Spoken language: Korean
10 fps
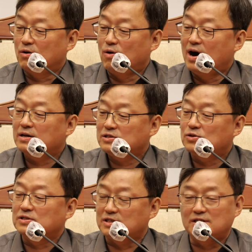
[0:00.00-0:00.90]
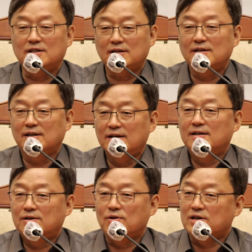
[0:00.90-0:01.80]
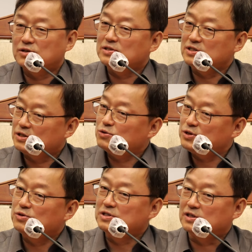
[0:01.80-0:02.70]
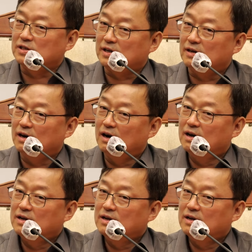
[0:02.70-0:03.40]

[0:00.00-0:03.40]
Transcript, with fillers: 과학적 지식이 최고의 지식이니까